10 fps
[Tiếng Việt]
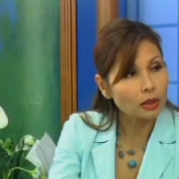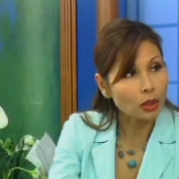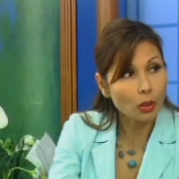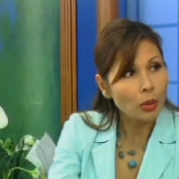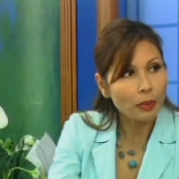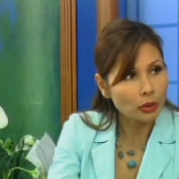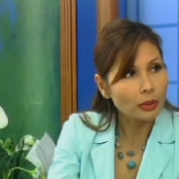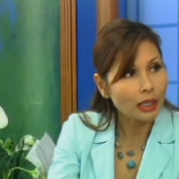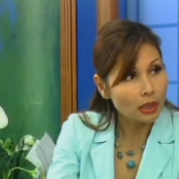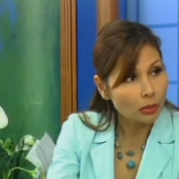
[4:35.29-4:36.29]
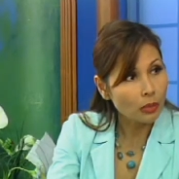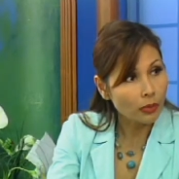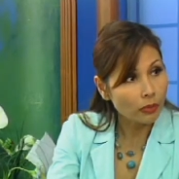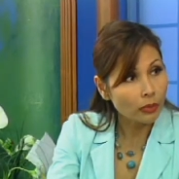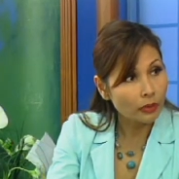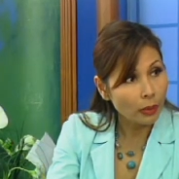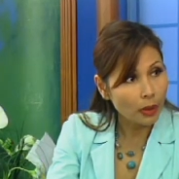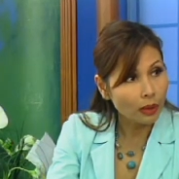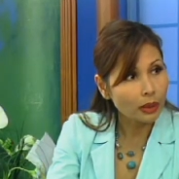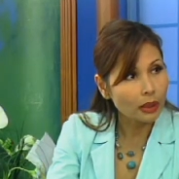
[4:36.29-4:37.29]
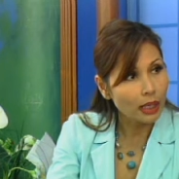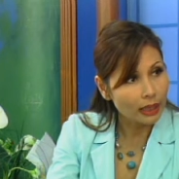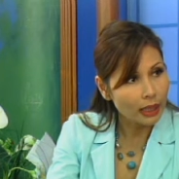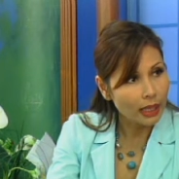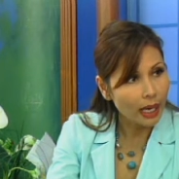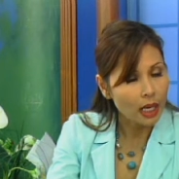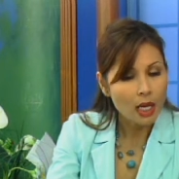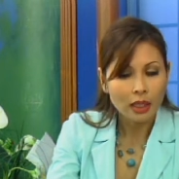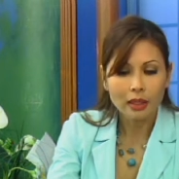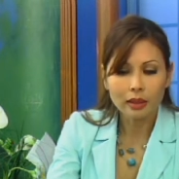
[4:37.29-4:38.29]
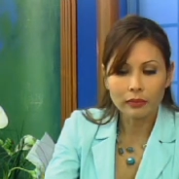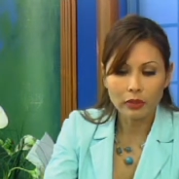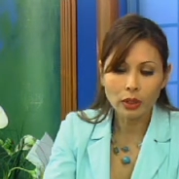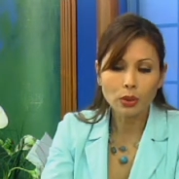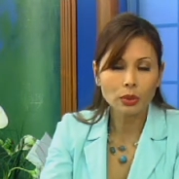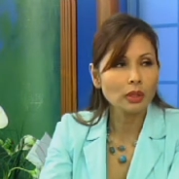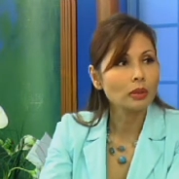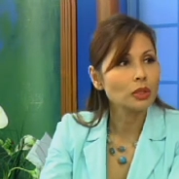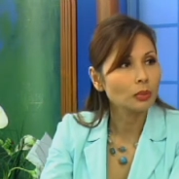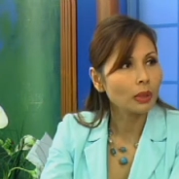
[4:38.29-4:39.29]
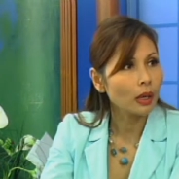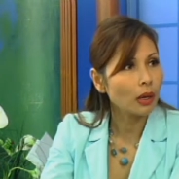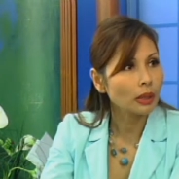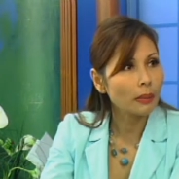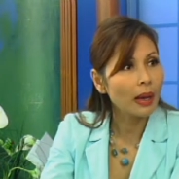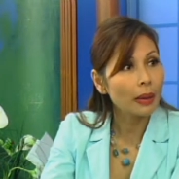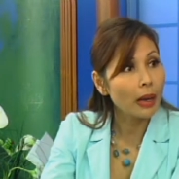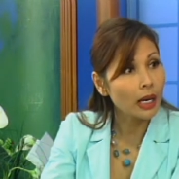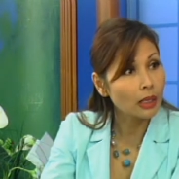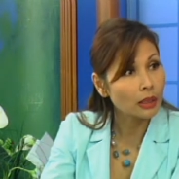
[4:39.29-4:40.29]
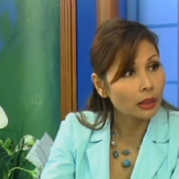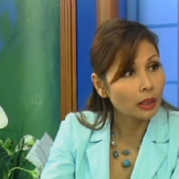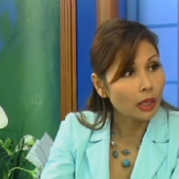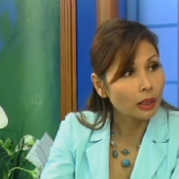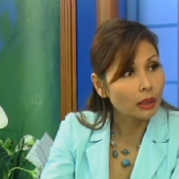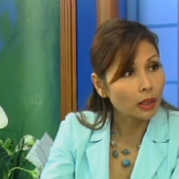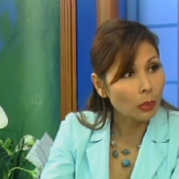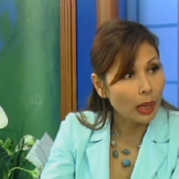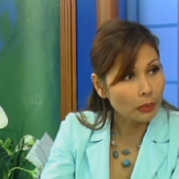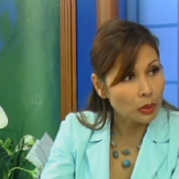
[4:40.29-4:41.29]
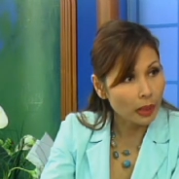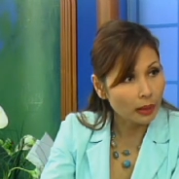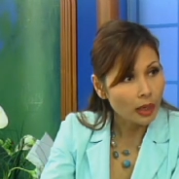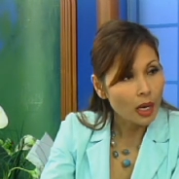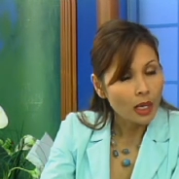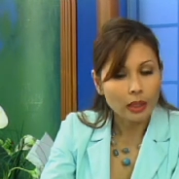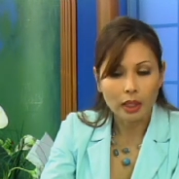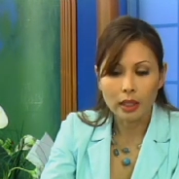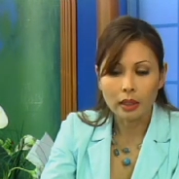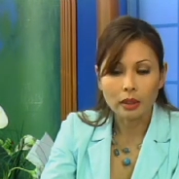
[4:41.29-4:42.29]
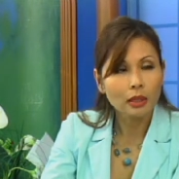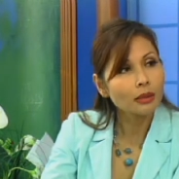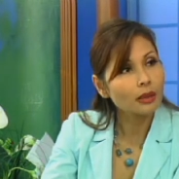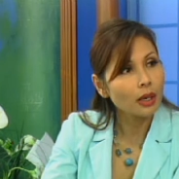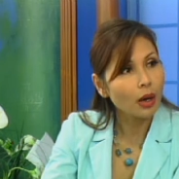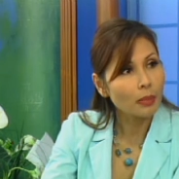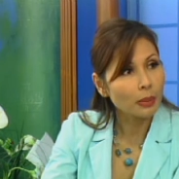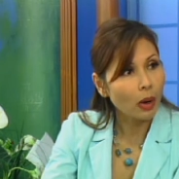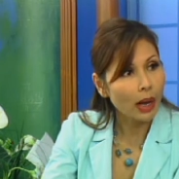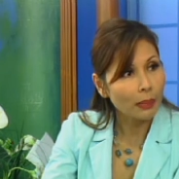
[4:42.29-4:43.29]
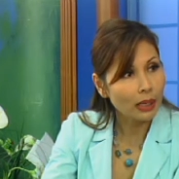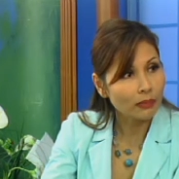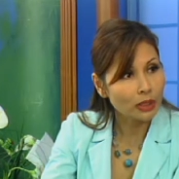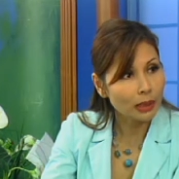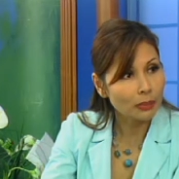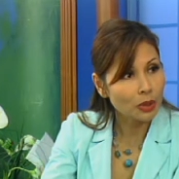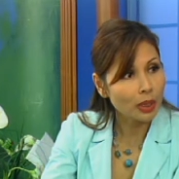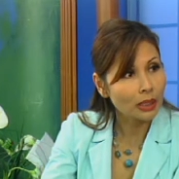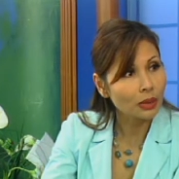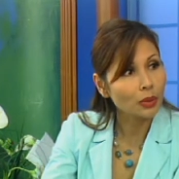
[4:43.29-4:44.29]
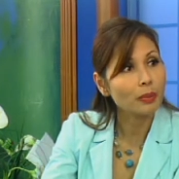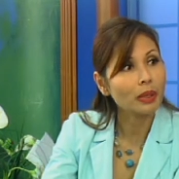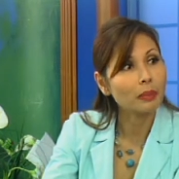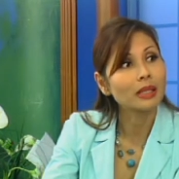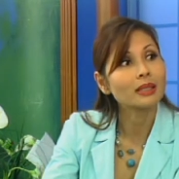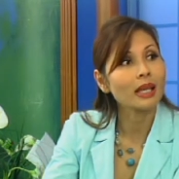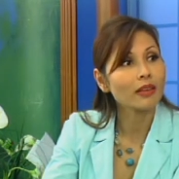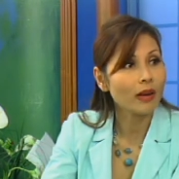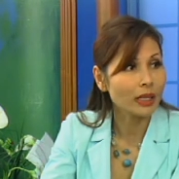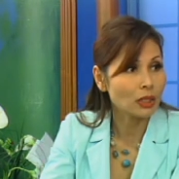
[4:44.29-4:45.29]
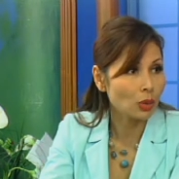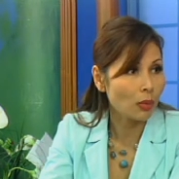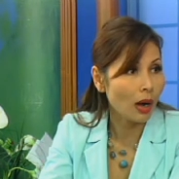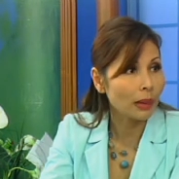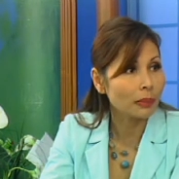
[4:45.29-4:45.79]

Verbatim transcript: chỉ có một mình chúng ta trong công văn phòng đó thì rất là dễ dàng nhưng ví dụ như chúng ta có thêm hai ba người nhân công làm cho mình thì những người đó mình bỏ 25% cho cá nhân của mình mình sẽ phải chịu bỏ